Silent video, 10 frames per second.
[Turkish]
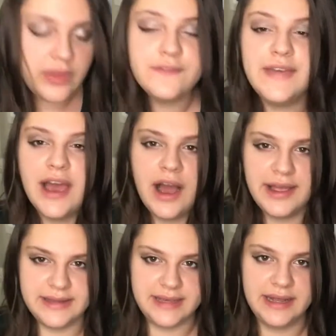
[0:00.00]
Ve
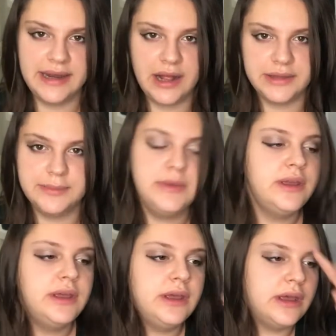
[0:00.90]
AYT'ler aldım.
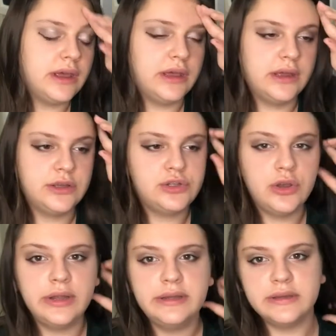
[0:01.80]
E,
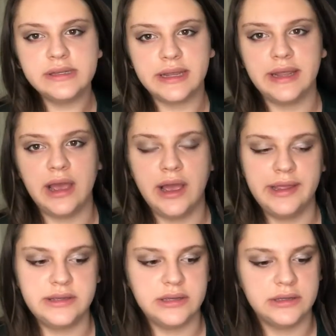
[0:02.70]
şöyle seneye
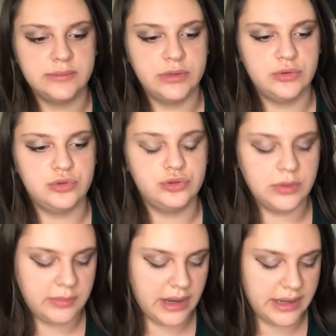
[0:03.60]
AYT alırım diye düşündüm.
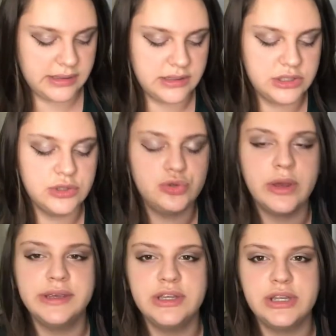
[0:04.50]
Ama AYT'nin içinde şu
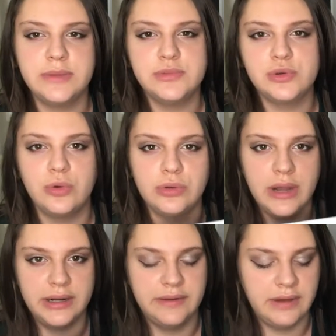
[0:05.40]
anki işlediğimiz
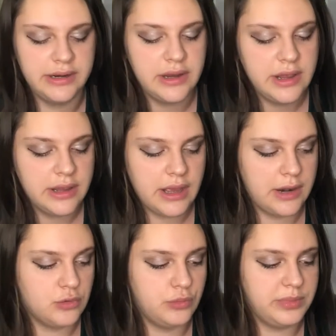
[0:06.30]
konular da var.
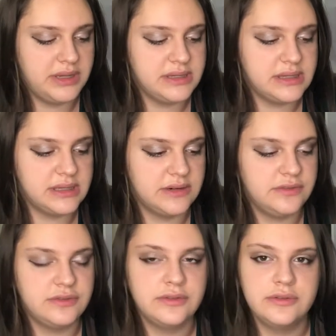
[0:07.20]
Yani 11.
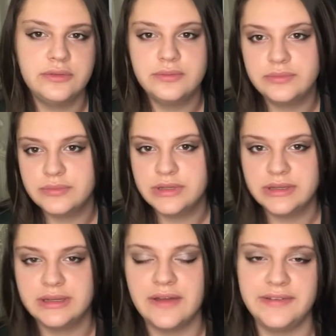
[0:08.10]
sınıf
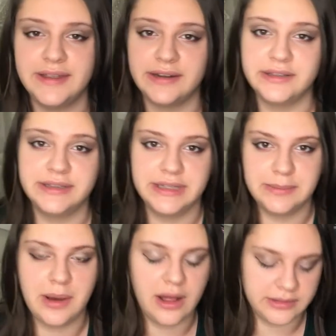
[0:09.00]
defteri alır
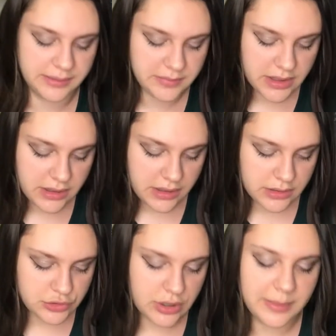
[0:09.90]
gibi aldım.
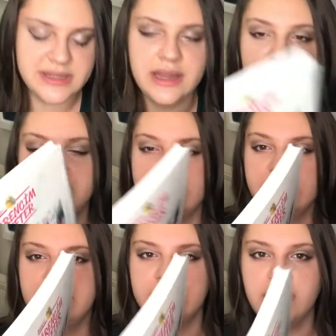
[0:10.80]
Şu an mesela
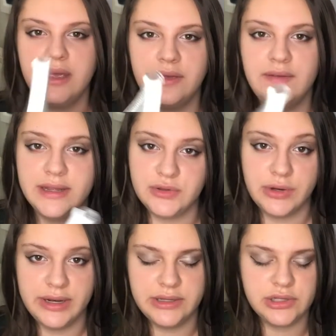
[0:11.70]
fizikte
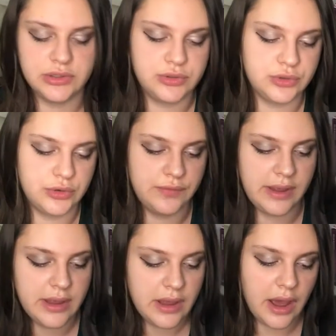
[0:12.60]
vektörleri çalışıyorum
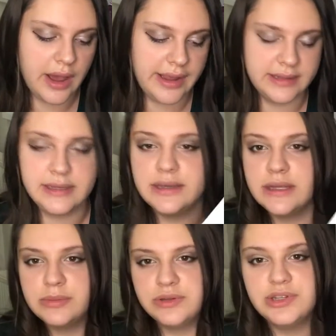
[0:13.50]
ve AYT
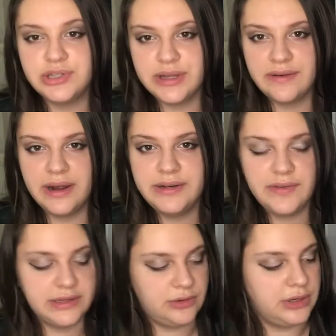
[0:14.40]
kitabının içinde var.
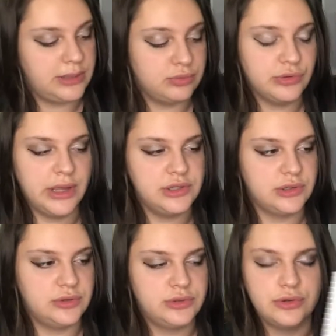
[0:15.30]
Vektörleri bundan
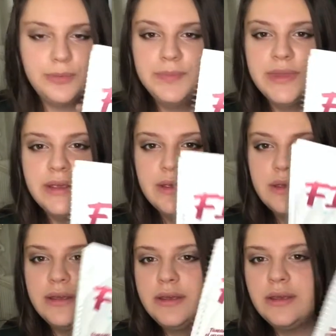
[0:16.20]
çalışıyorum.
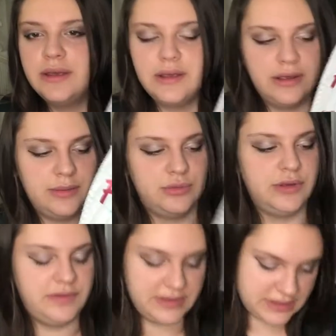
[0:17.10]
Ee, bu
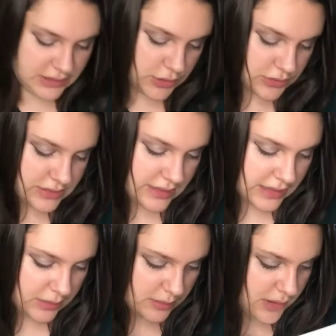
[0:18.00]
da fizik
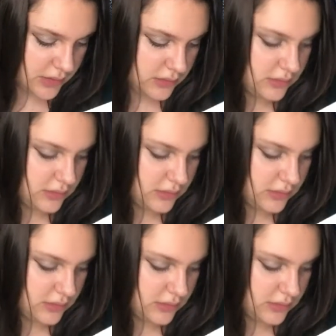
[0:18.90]
göstereyim hemen.